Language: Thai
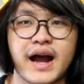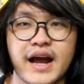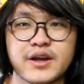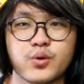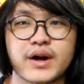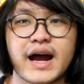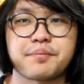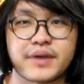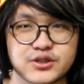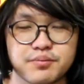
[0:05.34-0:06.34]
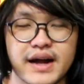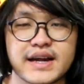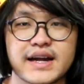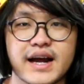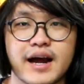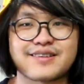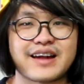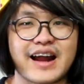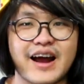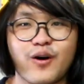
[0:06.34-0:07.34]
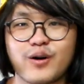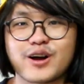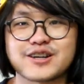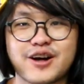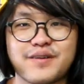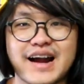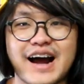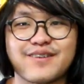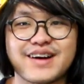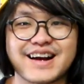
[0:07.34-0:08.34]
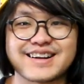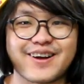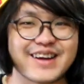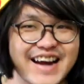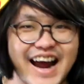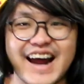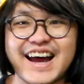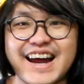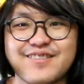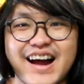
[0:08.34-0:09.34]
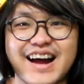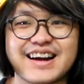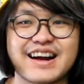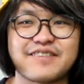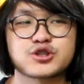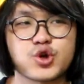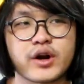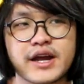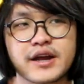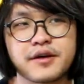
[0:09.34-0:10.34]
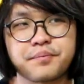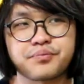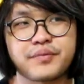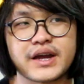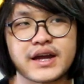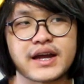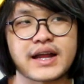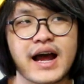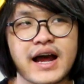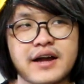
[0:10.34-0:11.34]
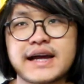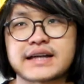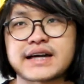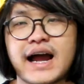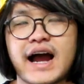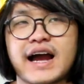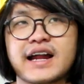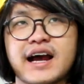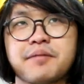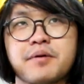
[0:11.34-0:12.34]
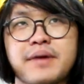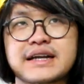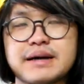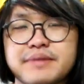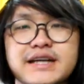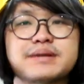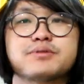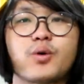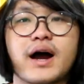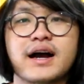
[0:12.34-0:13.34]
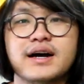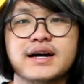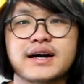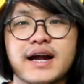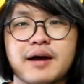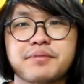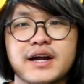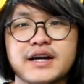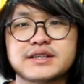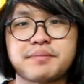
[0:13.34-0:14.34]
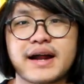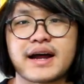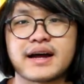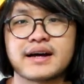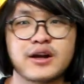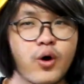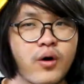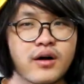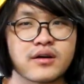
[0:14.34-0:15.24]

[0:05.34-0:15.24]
ขายอยู่ณปัจจุบันนี้นะครับ หลายๆคนก็ชอบมาถามว่า ตอนนี้ขายอะไรบ้างนะครับ ช่วงนี้มีกีตาร์ที่อยากจะขายนะครับ ประมาณเกือบ20 ตัวนะครับก็เลยจะมาลง